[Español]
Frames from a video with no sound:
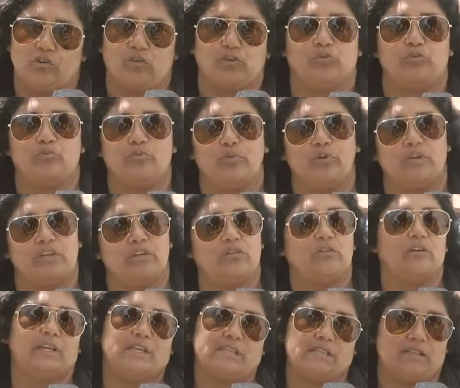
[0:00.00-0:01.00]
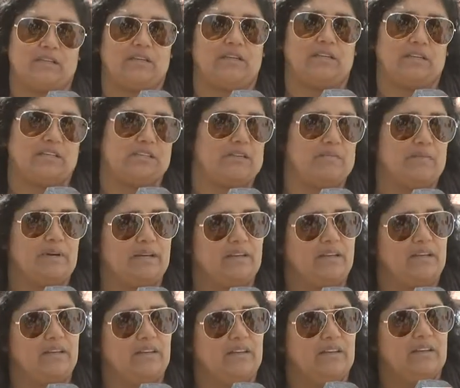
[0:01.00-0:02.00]
nos cortó un poquito esta
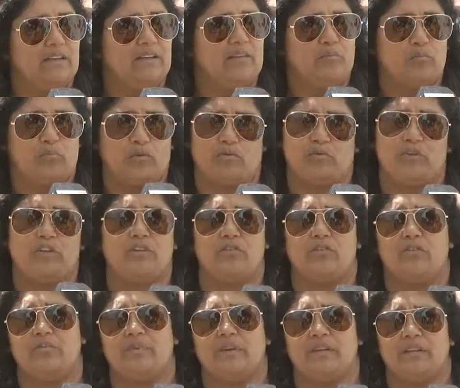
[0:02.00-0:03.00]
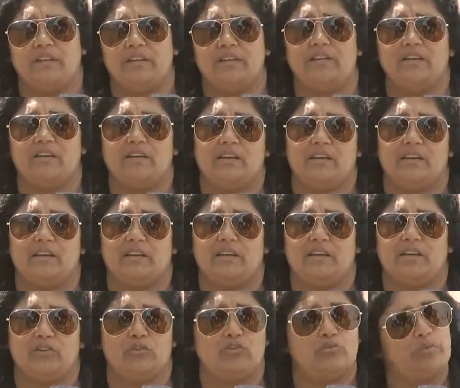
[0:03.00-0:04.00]
semana por un inconveniente
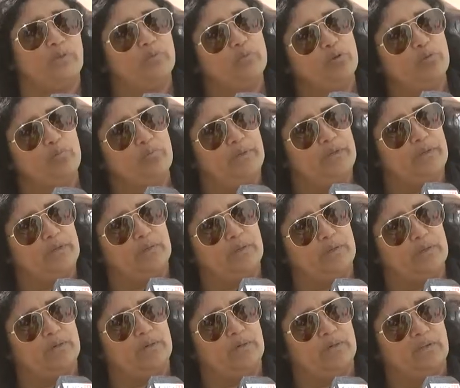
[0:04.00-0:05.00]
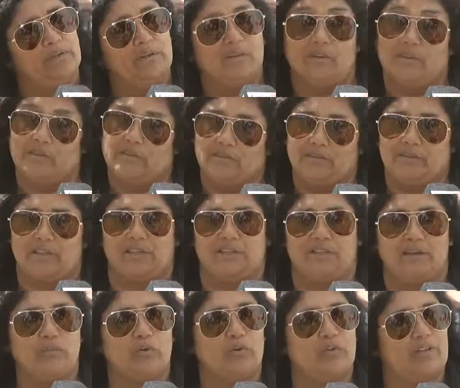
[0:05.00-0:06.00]
que, tuvimos, pero bueno,
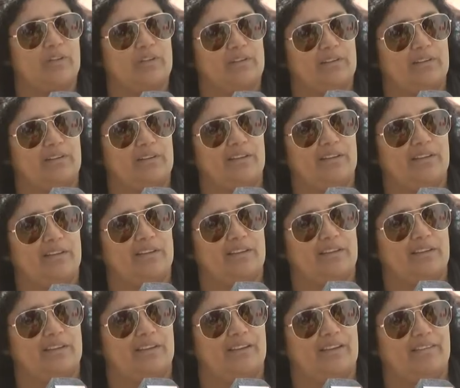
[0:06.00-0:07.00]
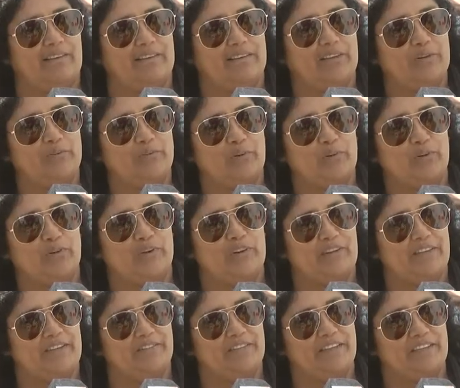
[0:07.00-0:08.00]
tratamos de, levantar un poco
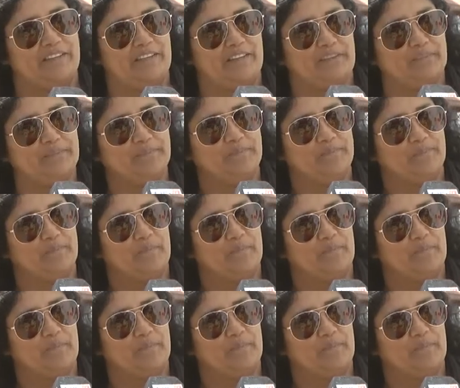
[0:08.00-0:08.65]
en la fiesta, ¿no?